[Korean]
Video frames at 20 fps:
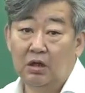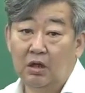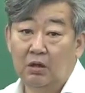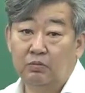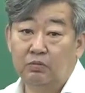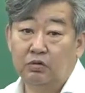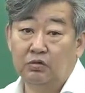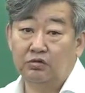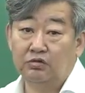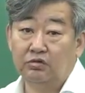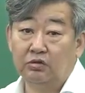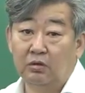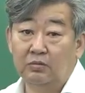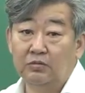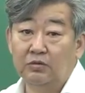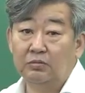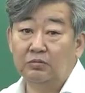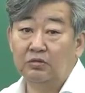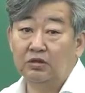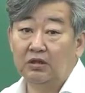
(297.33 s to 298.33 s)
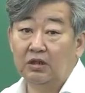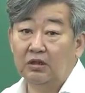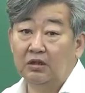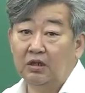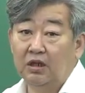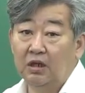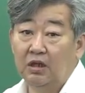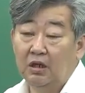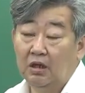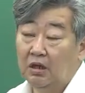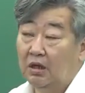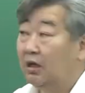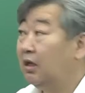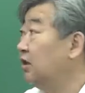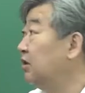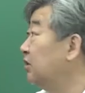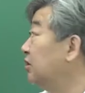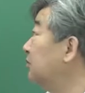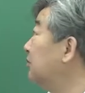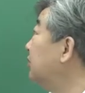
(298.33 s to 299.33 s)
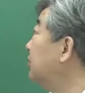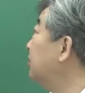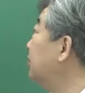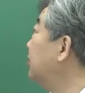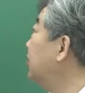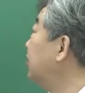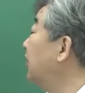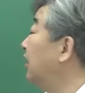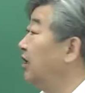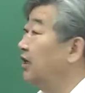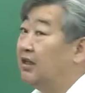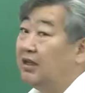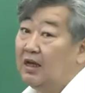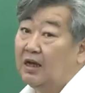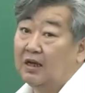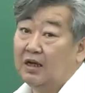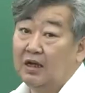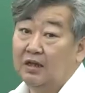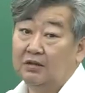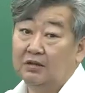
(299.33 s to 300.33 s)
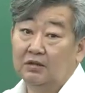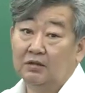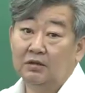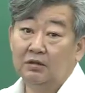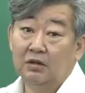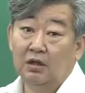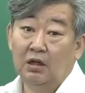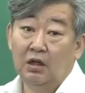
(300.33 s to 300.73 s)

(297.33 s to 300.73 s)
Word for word: 이 풀 수 없는 문제들이 지금 17회 약한